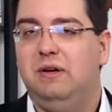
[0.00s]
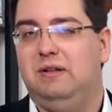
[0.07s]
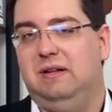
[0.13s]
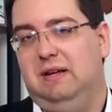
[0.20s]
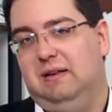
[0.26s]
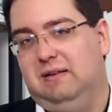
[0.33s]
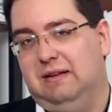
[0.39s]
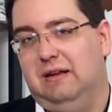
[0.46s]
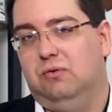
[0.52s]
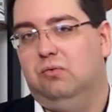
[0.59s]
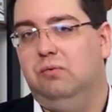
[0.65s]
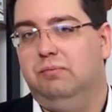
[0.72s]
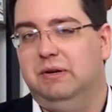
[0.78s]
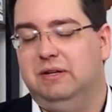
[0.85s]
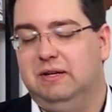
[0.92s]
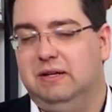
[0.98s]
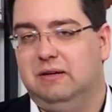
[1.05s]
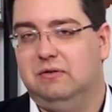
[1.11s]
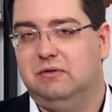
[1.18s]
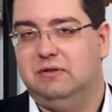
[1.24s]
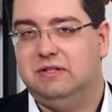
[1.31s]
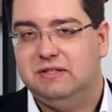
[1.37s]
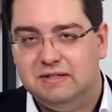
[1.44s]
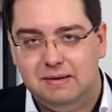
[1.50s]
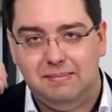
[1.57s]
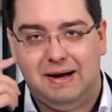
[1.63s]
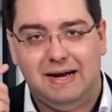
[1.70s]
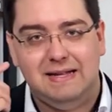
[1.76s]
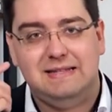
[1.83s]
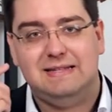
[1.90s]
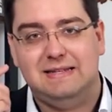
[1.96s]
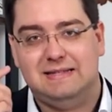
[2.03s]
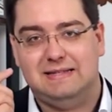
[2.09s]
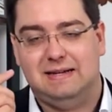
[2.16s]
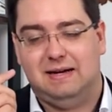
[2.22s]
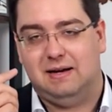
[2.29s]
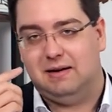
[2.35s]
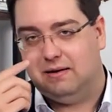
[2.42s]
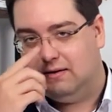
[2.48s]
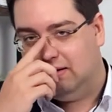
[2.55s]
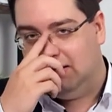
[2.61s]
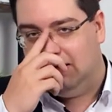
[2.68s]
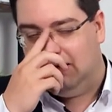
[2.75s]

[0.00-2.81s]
ich den denn unbedingt? Und das ist eine Mindset-Sache.